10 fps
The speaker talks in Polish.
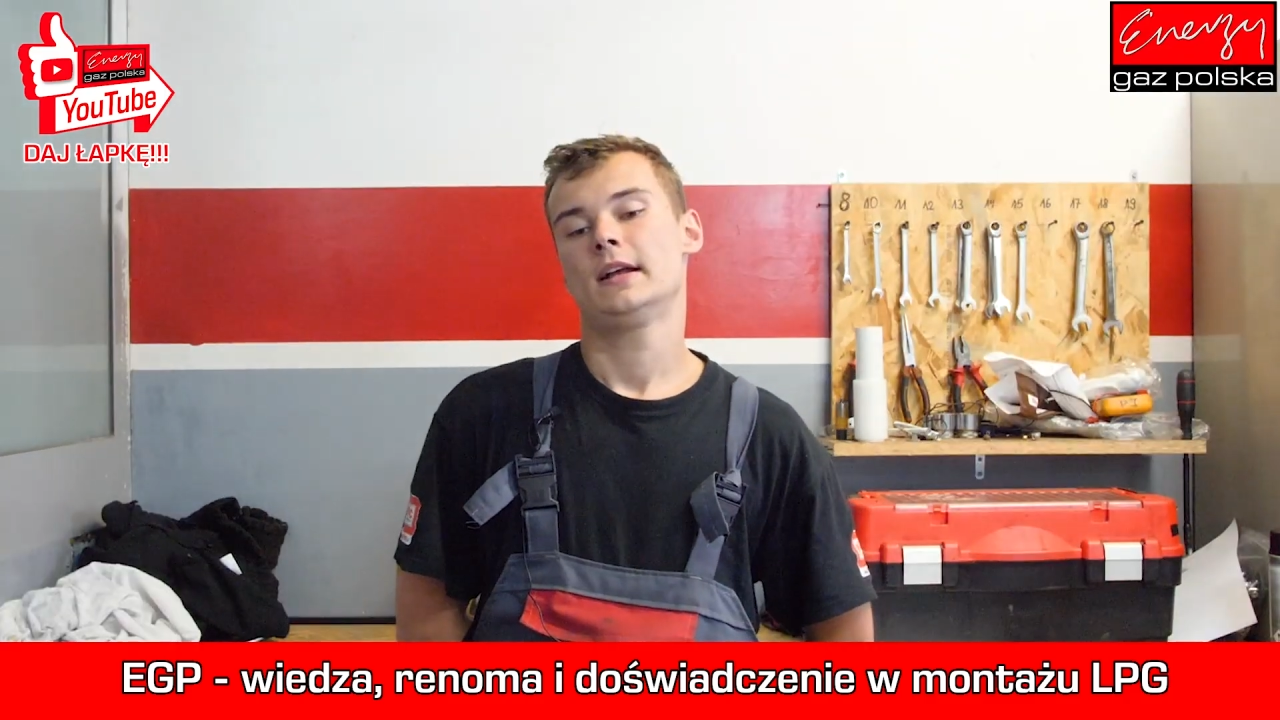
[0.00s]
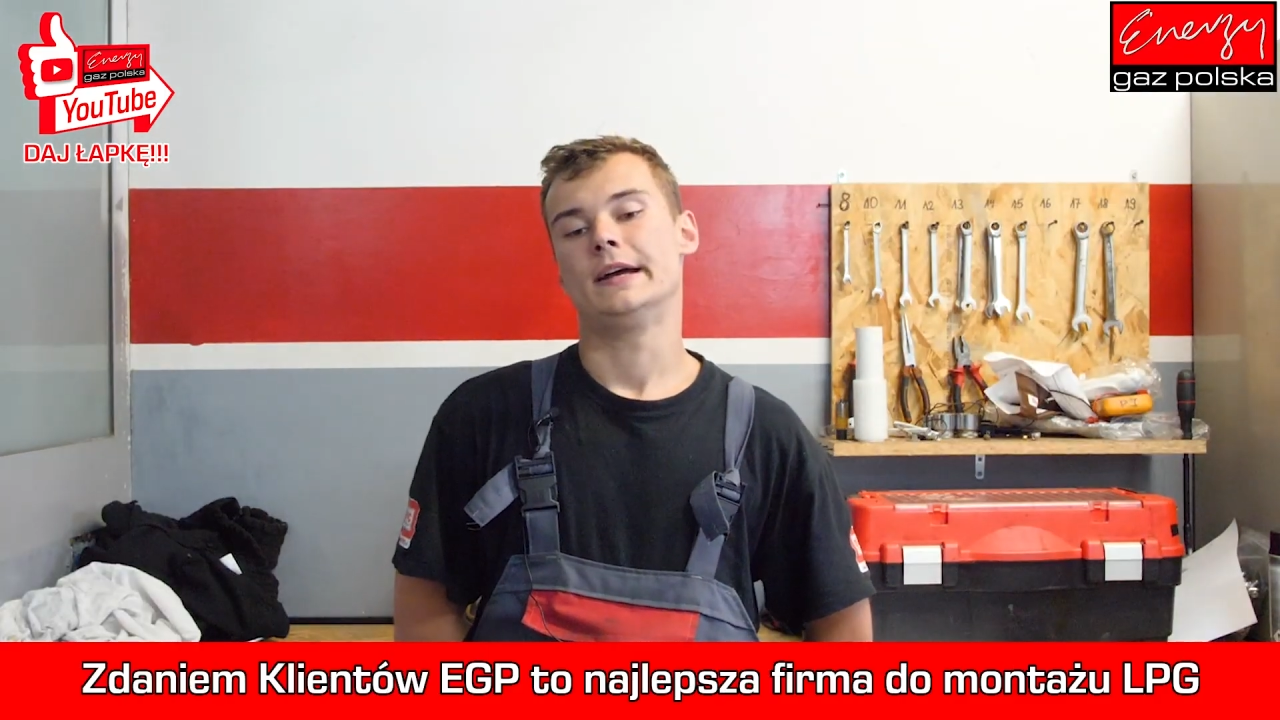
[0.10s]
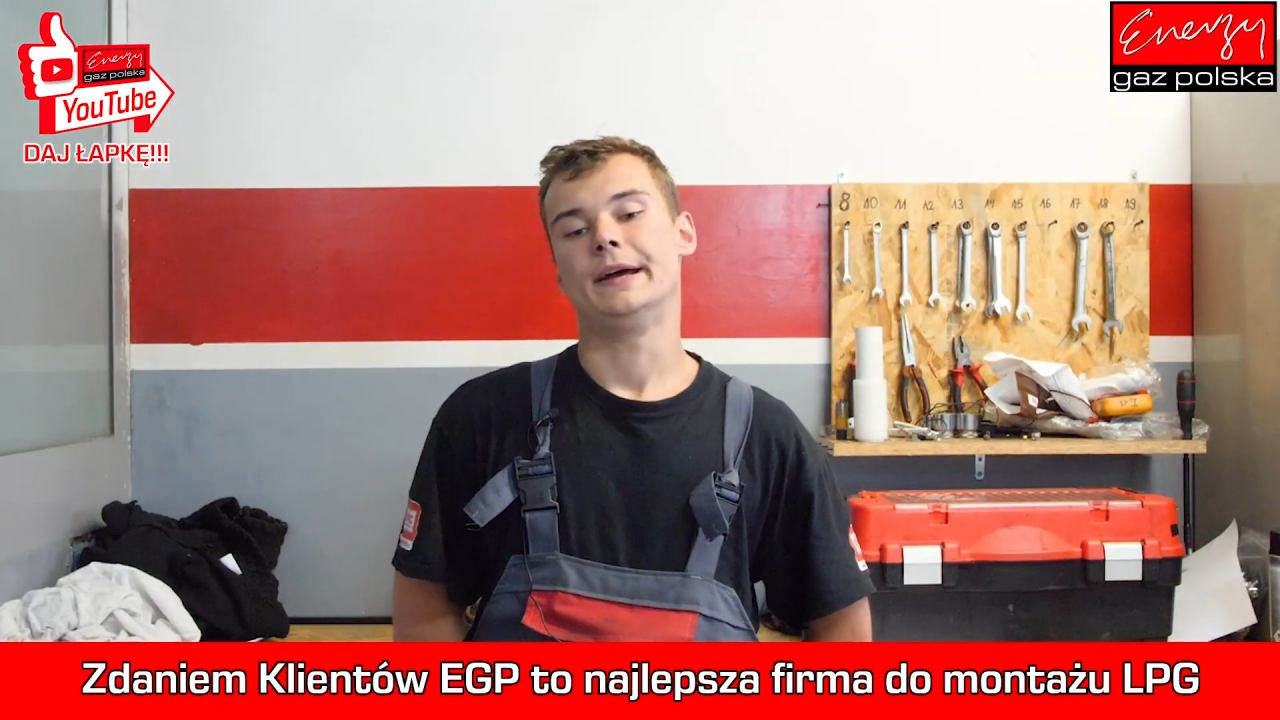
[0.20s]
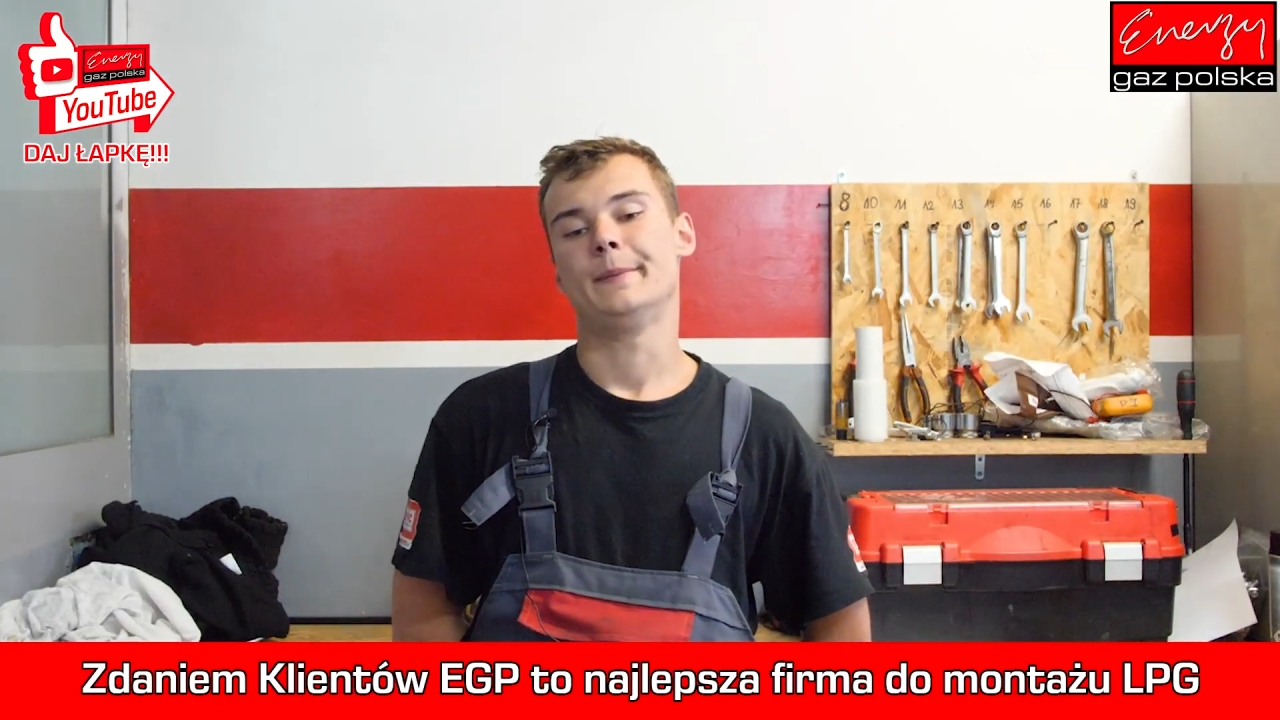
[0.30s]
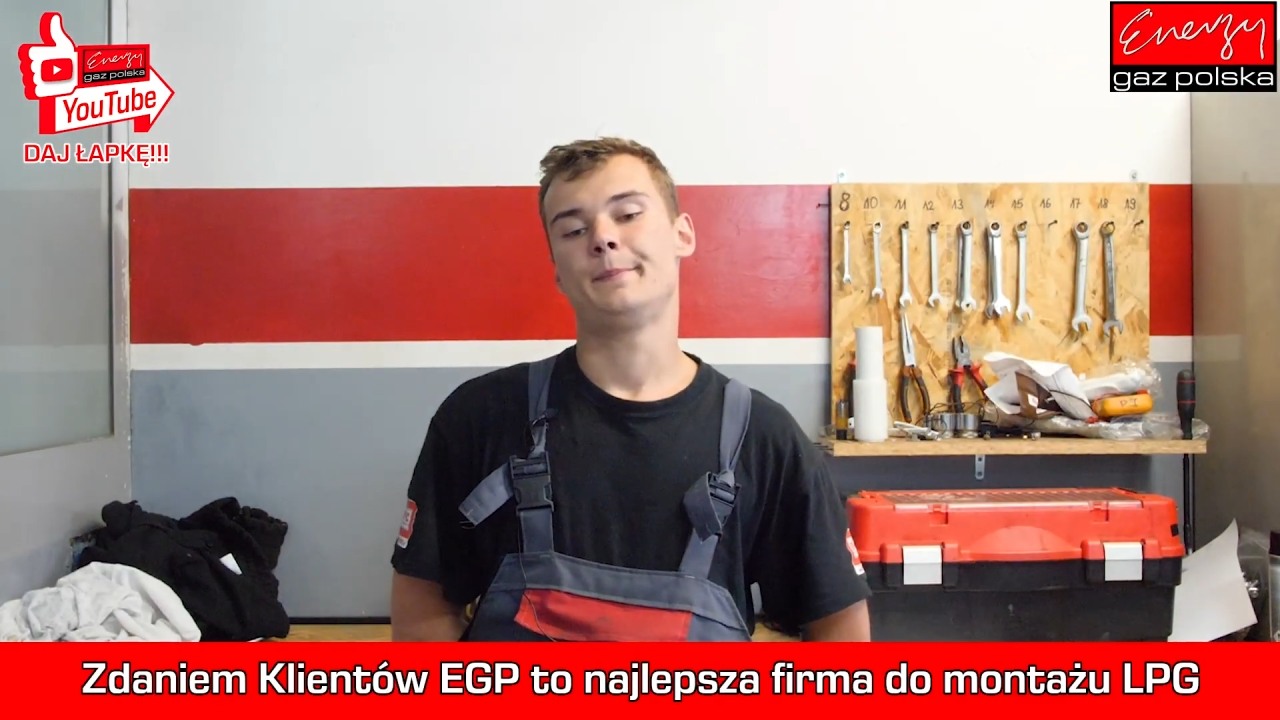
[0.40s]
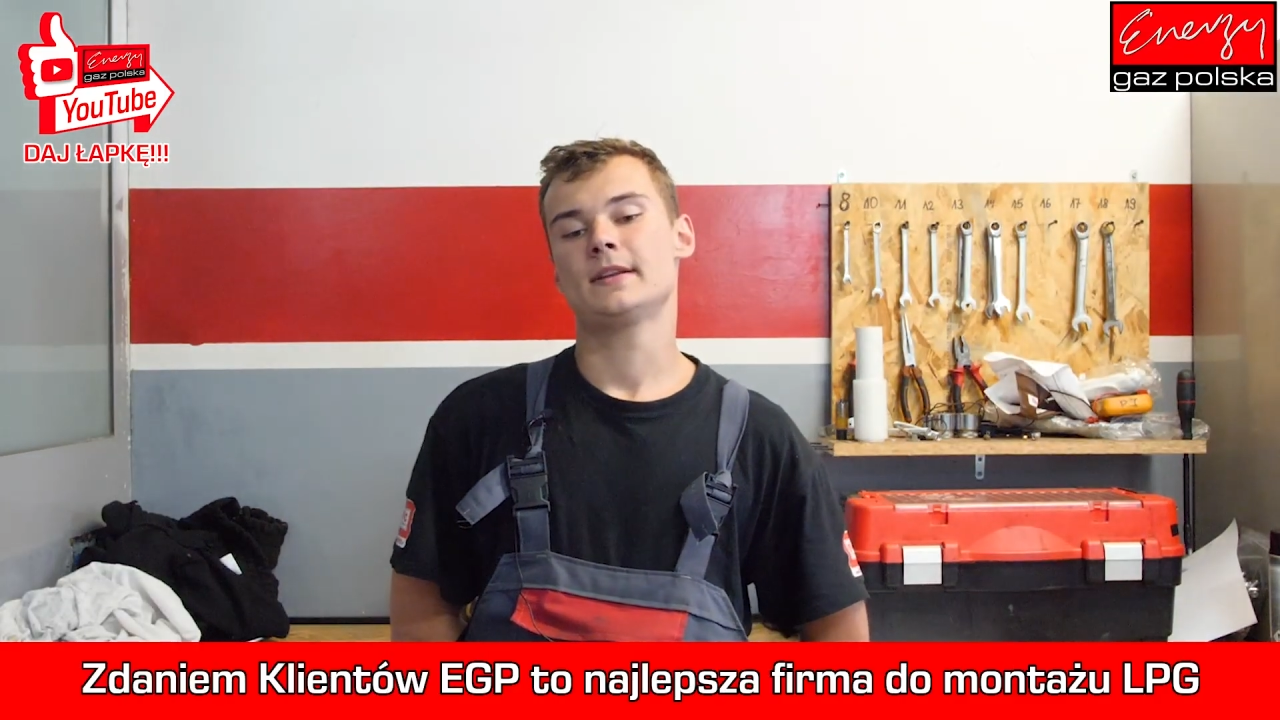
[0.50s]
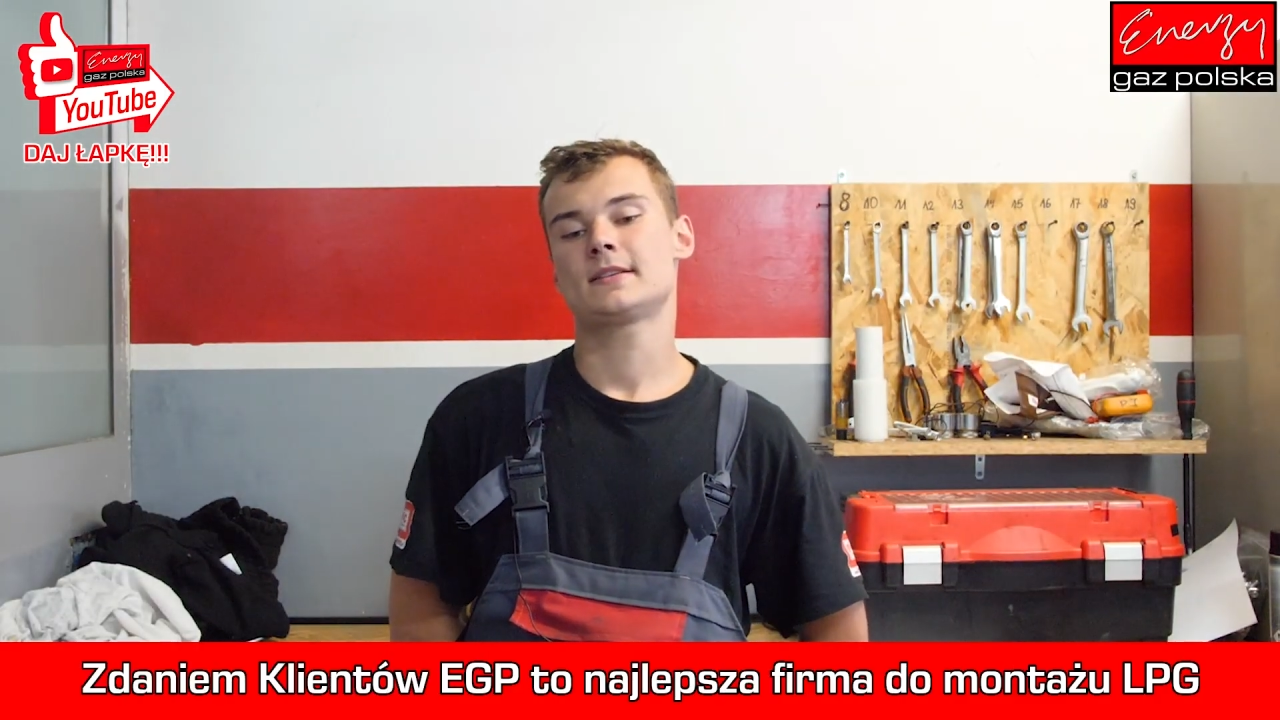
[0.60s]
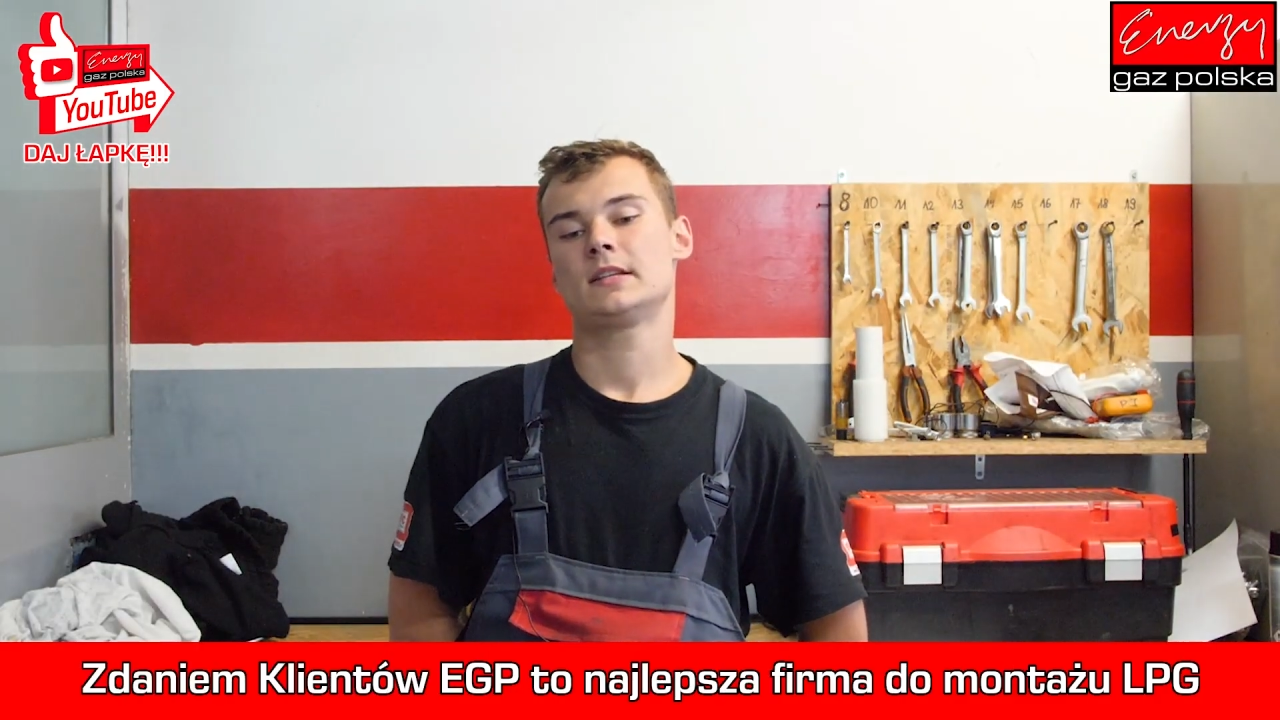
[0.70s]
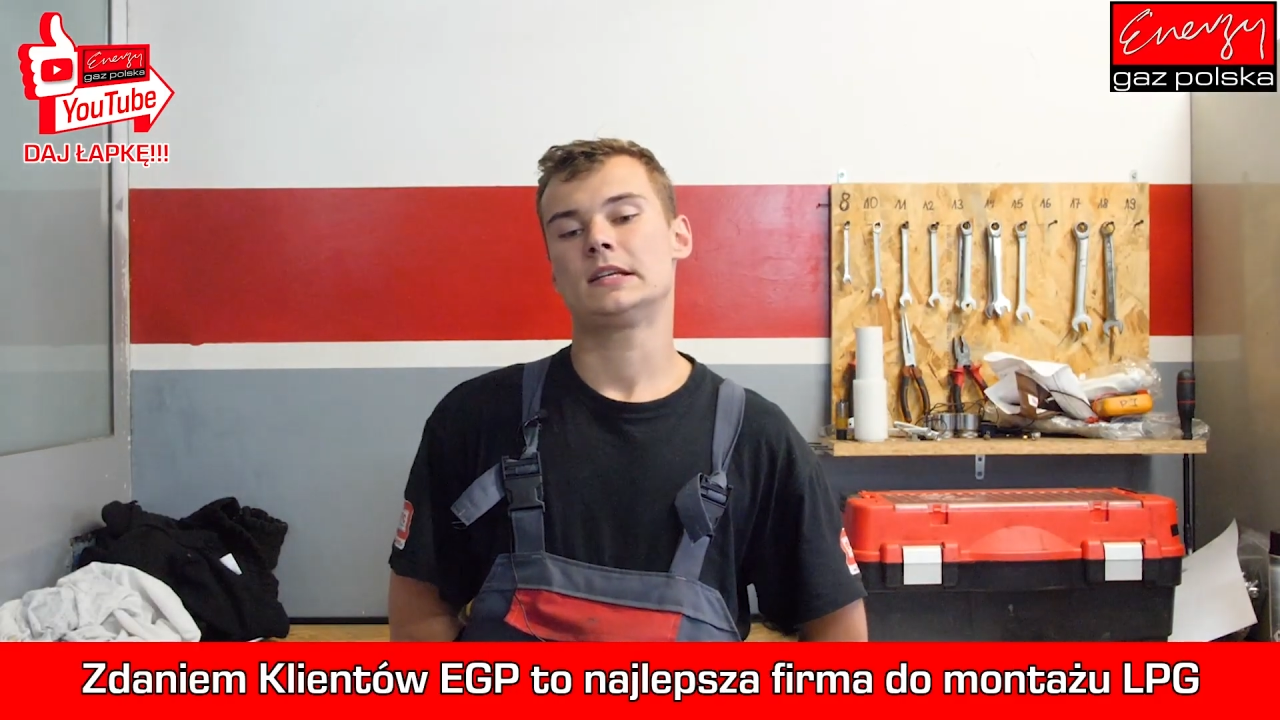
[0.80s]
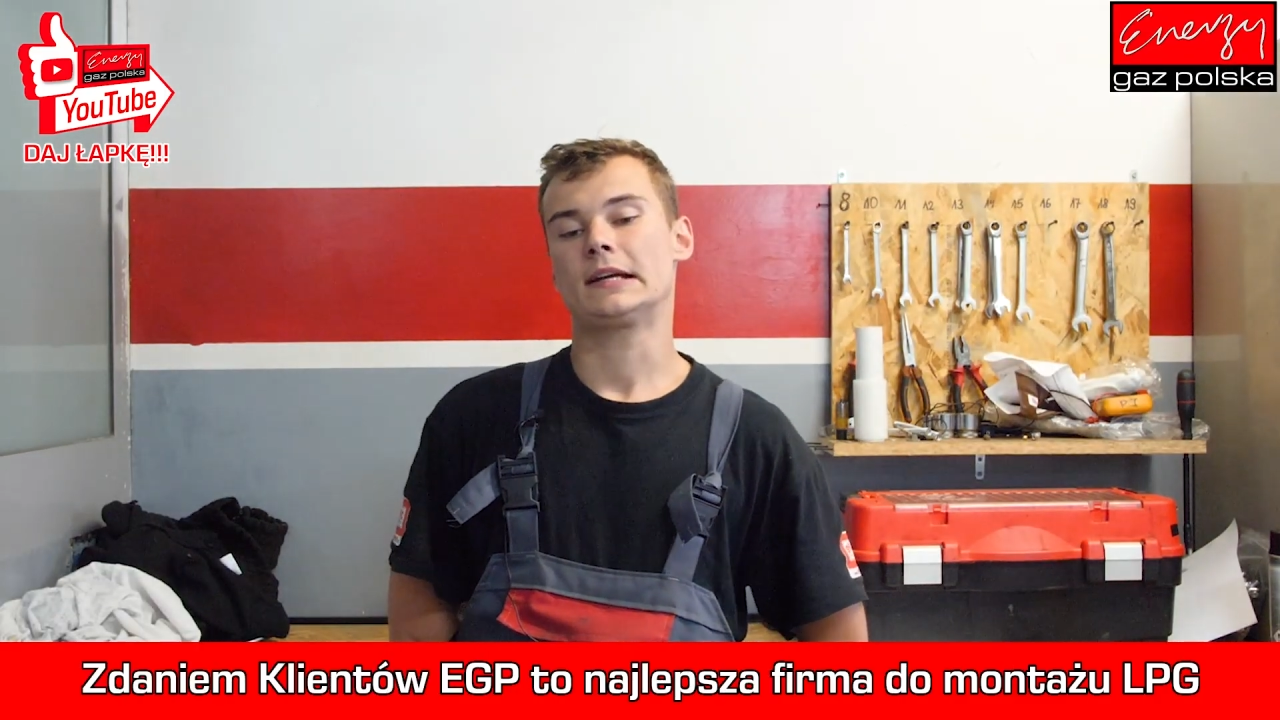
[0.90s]
e,
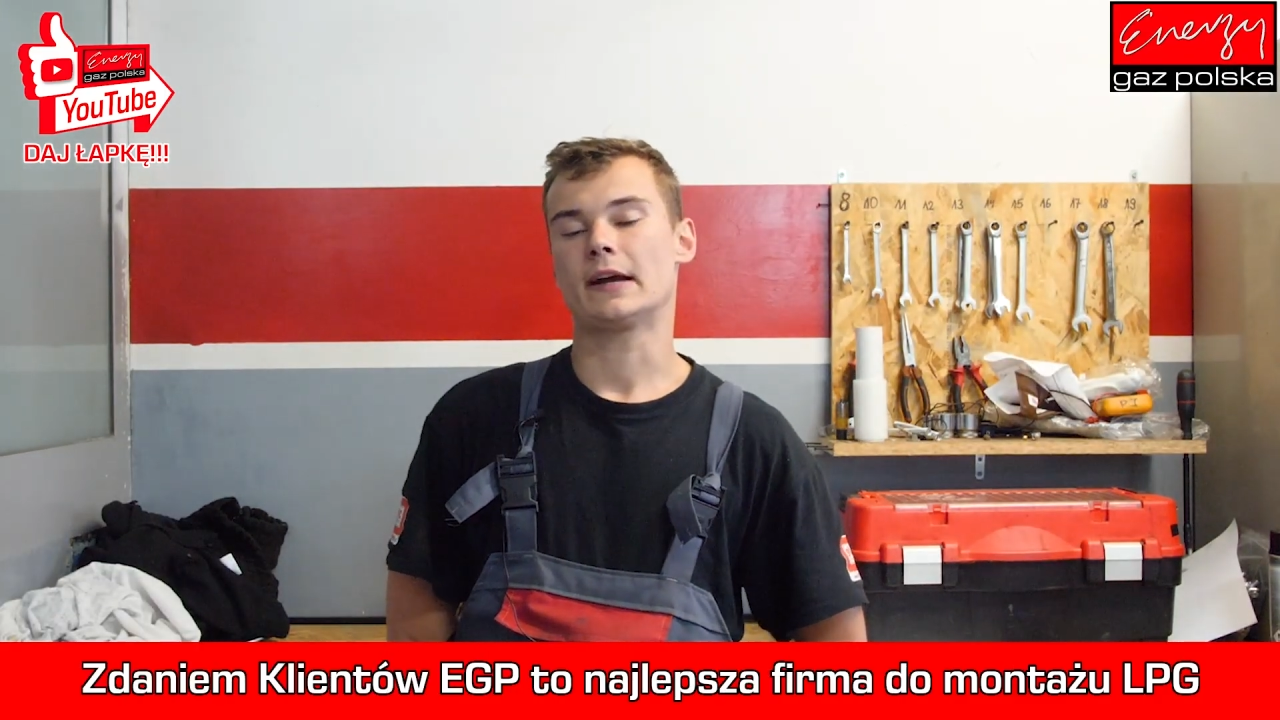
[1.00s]
benzyny,